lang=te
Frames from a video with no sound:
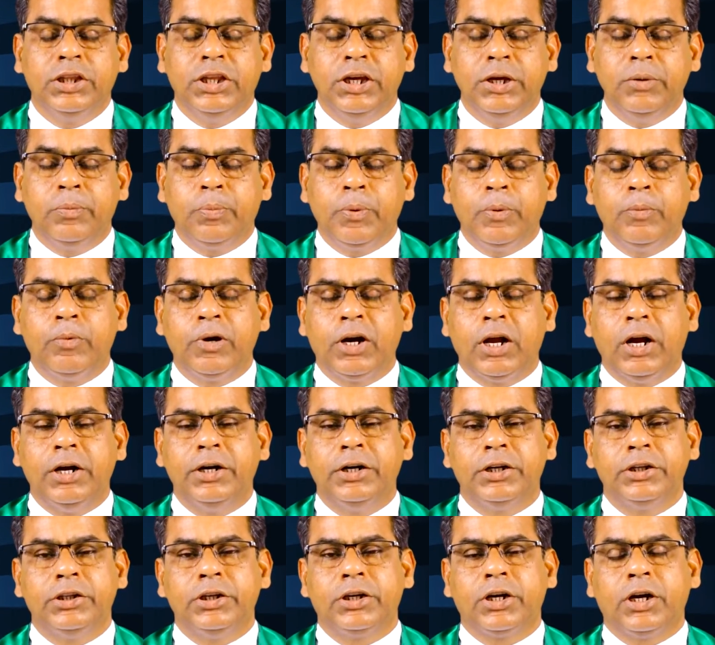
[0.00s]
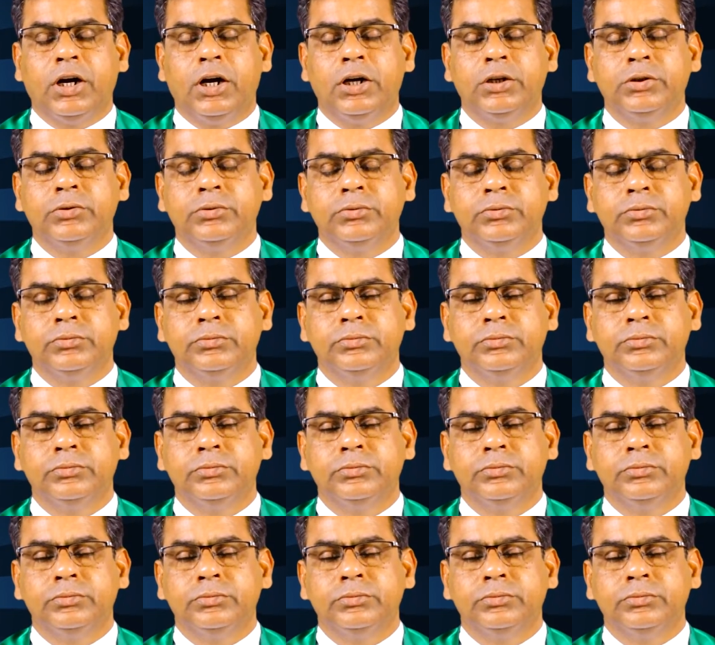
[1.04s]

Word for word: దీపం లాంటిది కాదు